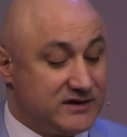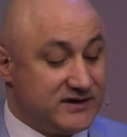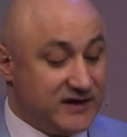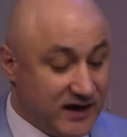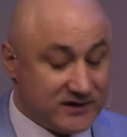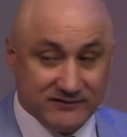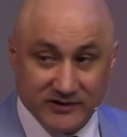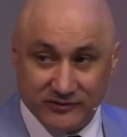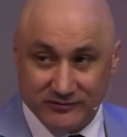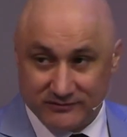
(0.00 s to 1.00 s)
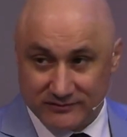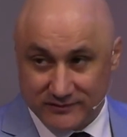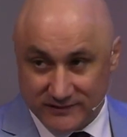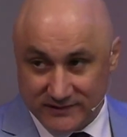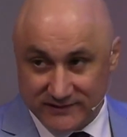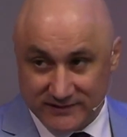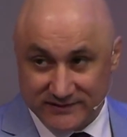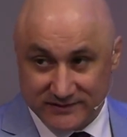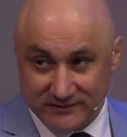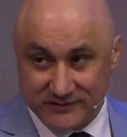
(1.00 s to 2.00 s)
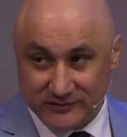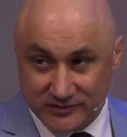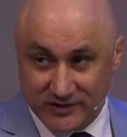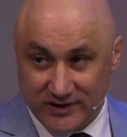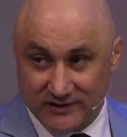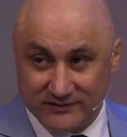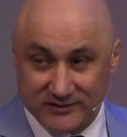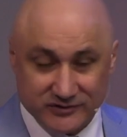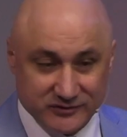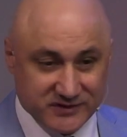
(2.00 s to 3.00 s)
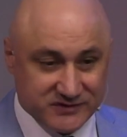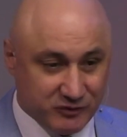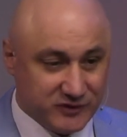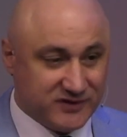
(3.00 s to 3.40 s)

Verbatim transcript: я творю, то есть здесь говорится очень явно, что Господь